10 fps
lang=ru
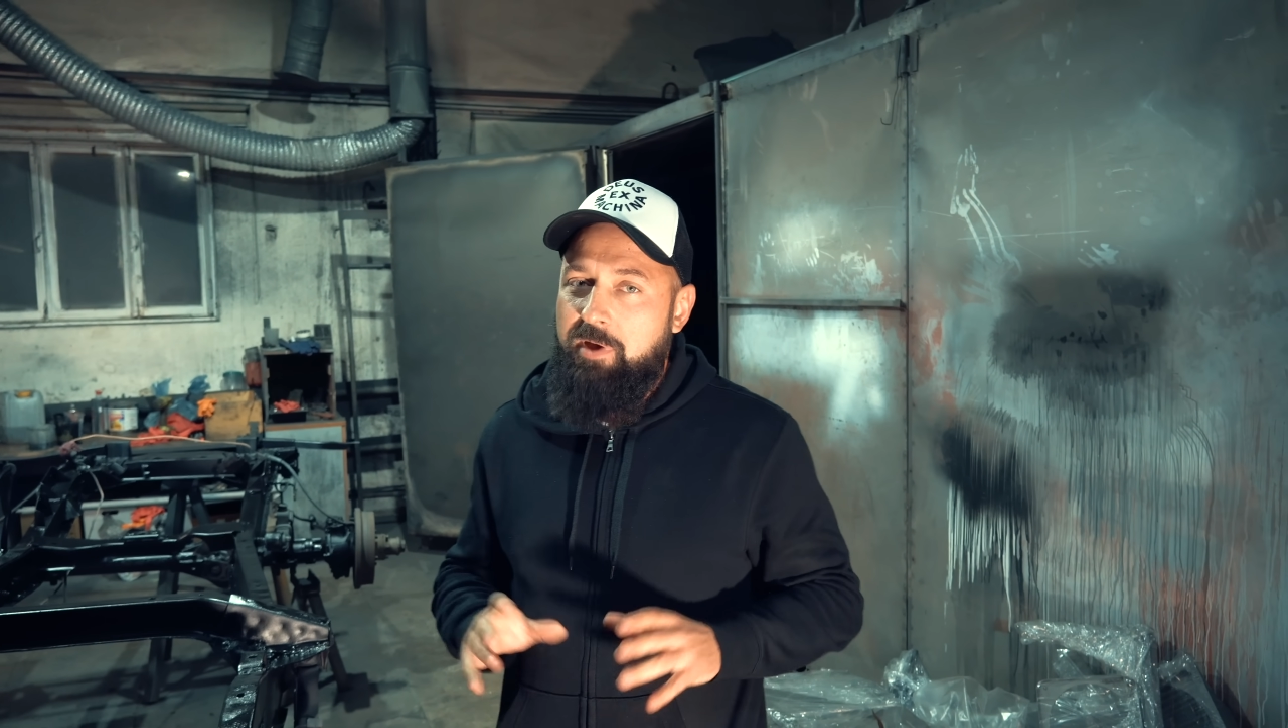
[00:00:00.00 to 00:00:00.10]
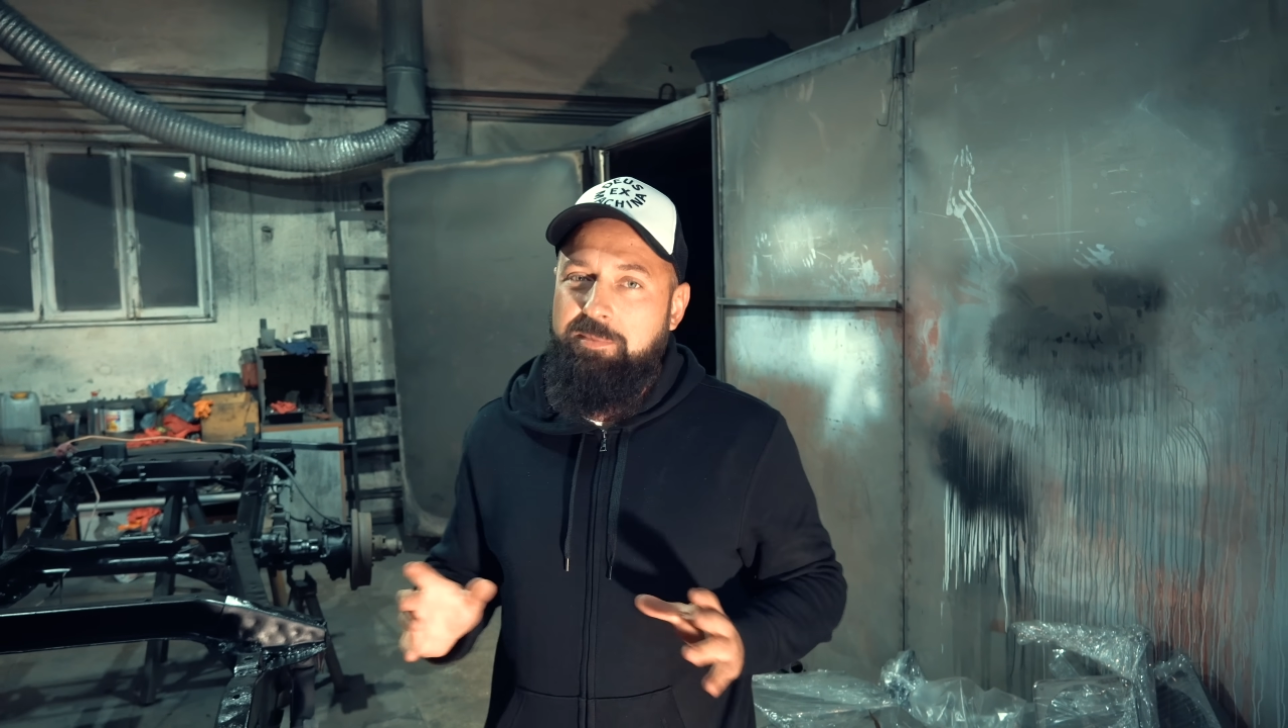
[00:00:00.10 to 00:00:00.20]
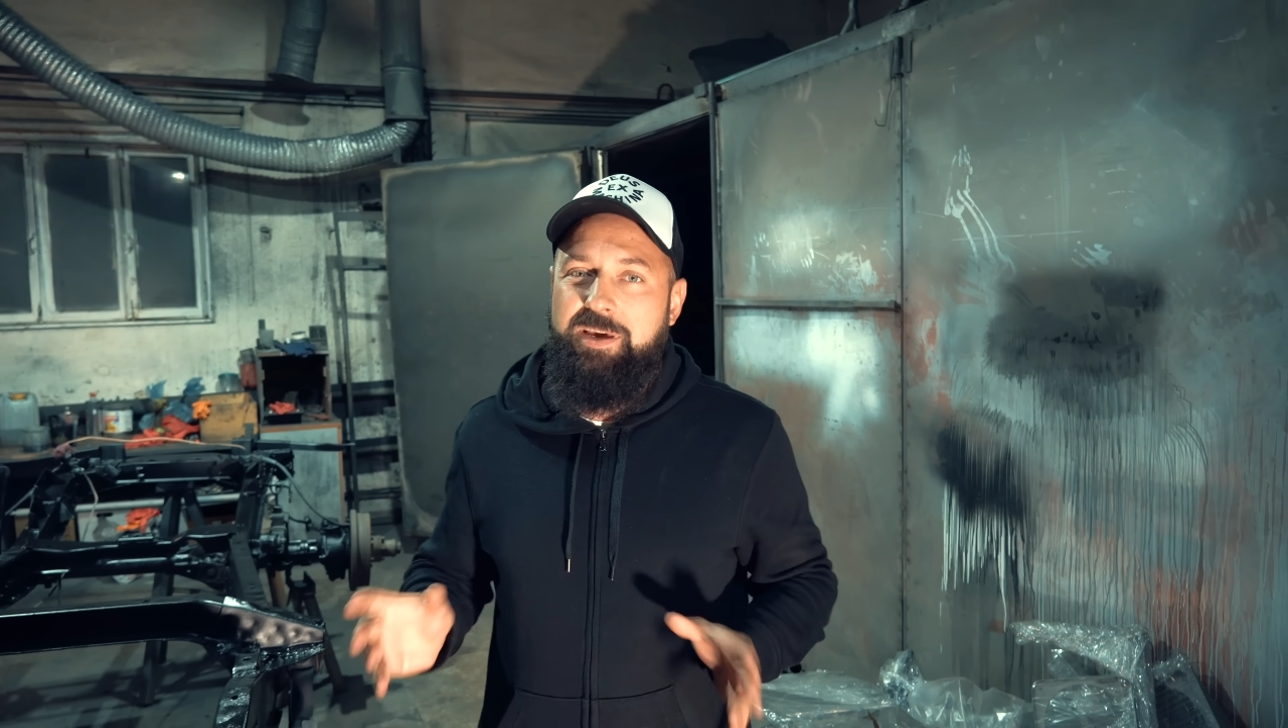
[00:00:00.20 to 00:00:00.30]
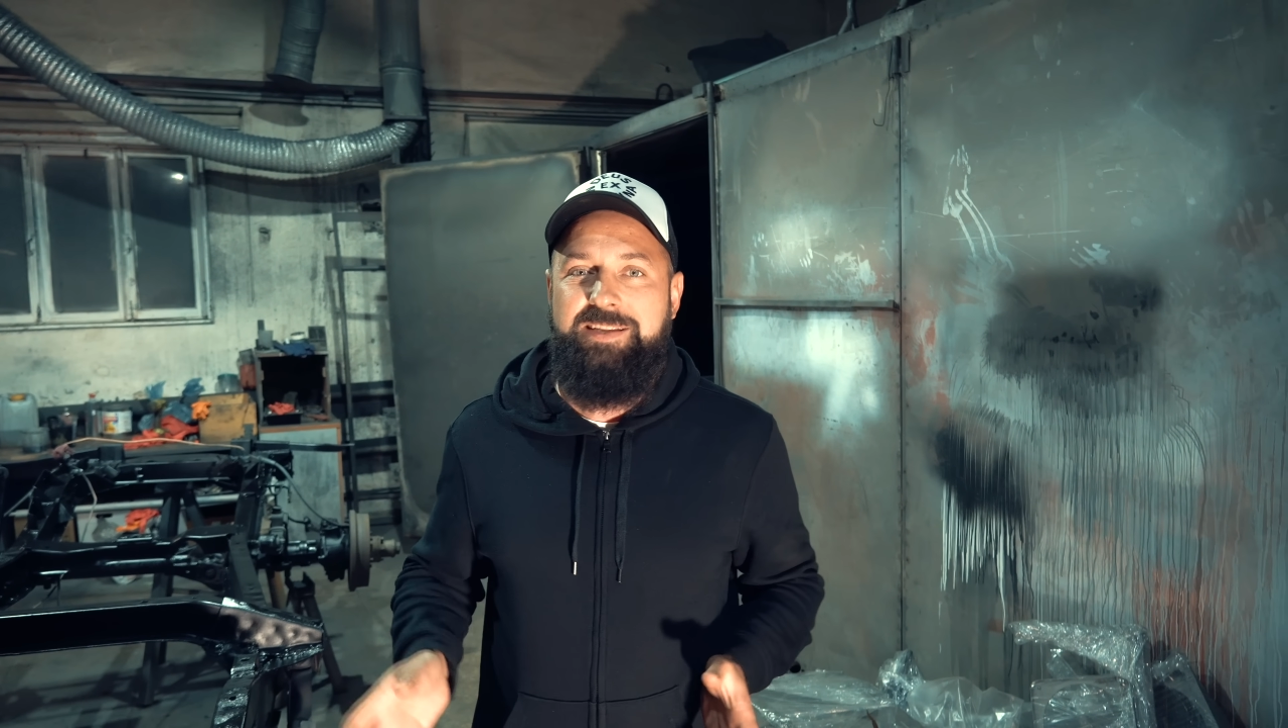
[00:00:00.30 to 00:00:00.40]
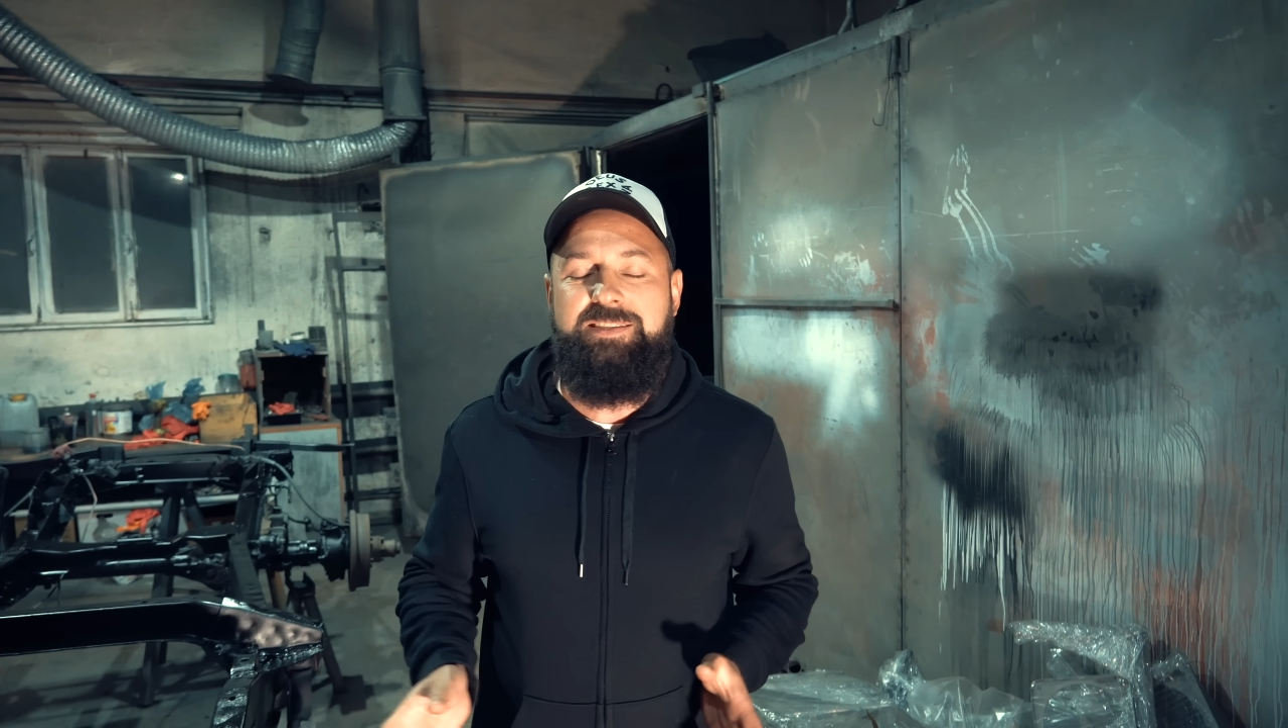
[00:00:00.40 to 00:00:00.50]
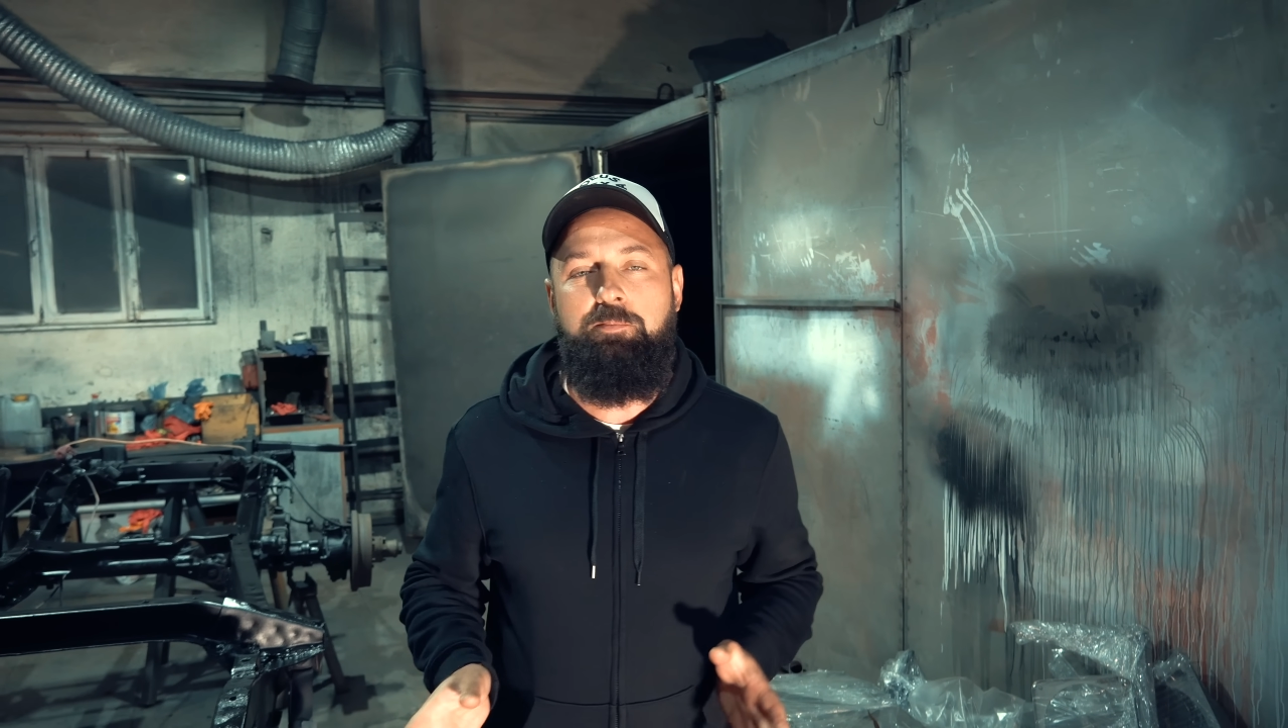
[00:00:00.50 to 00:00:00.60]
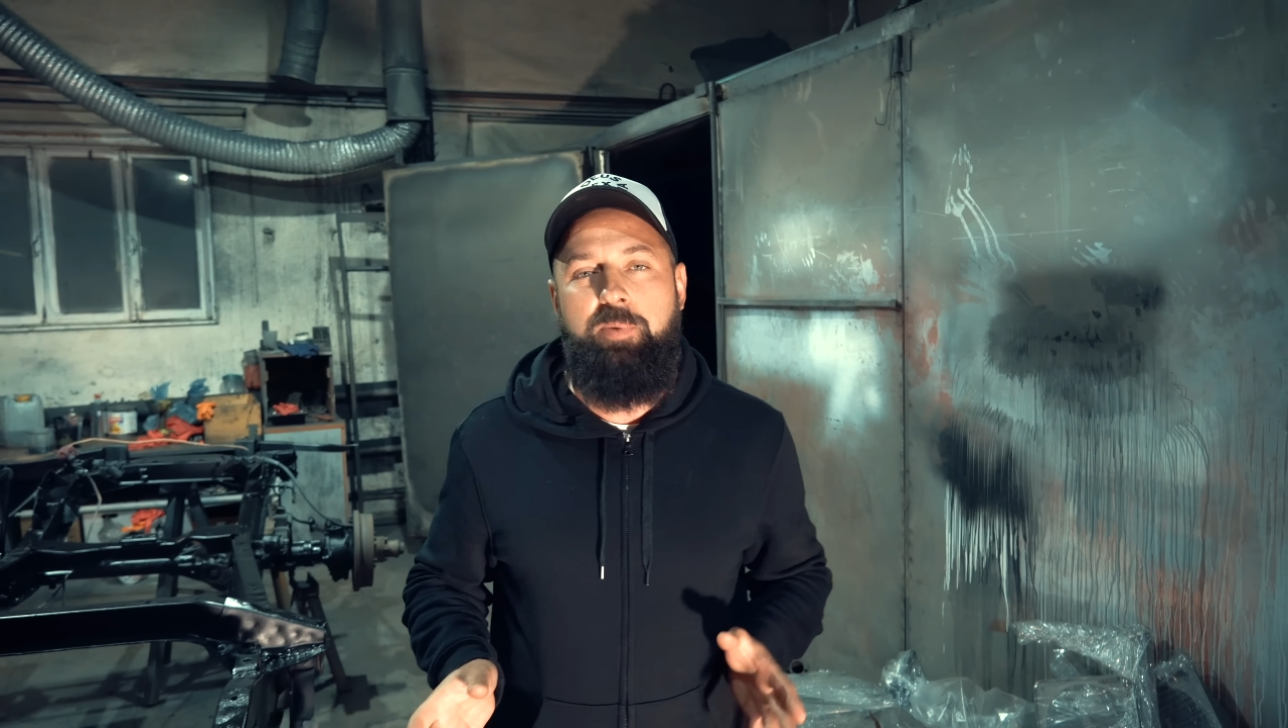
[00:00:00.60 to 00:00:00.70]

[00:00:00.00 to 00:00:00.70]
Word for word: вам не хотим